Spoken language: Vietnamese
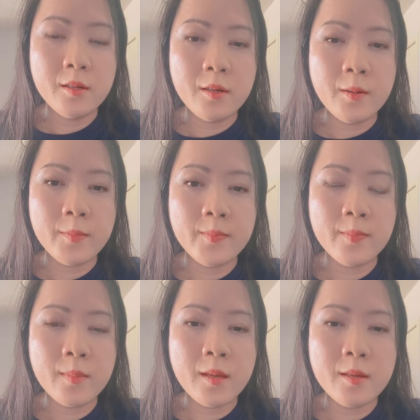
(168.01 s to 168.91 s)
uh,
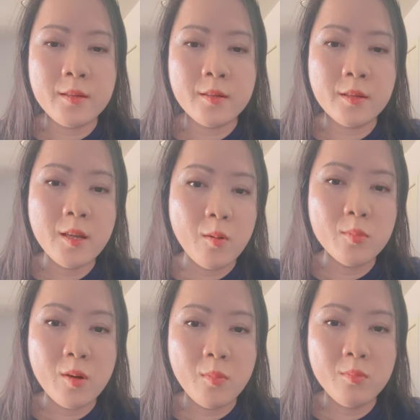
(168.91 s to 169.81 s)
thì cái
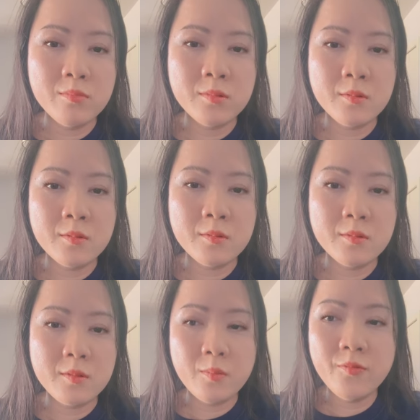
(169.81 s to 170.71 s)
ông đó
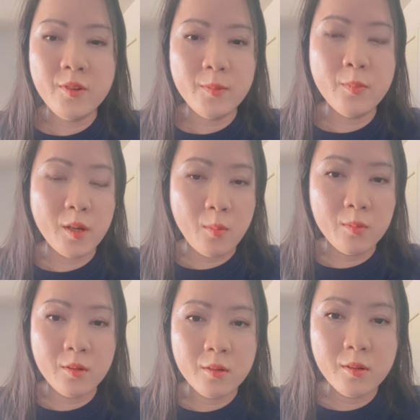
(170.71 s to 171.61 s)
ông trong cái phim đó mình
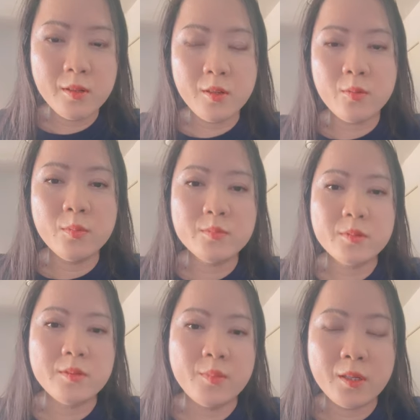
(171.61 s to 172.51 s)
học được rất là nhiều
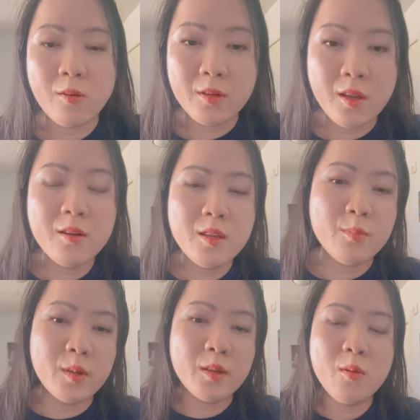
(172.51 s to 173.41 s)
mình còn nhớ
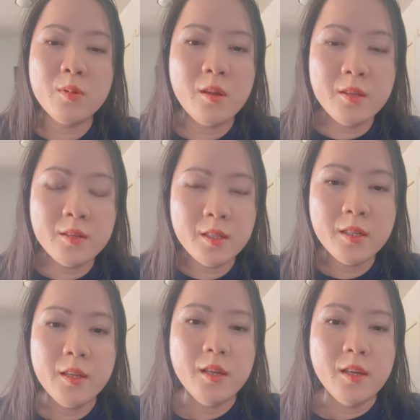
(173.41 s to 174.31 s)
nhưng mình không có nhớ chi tiết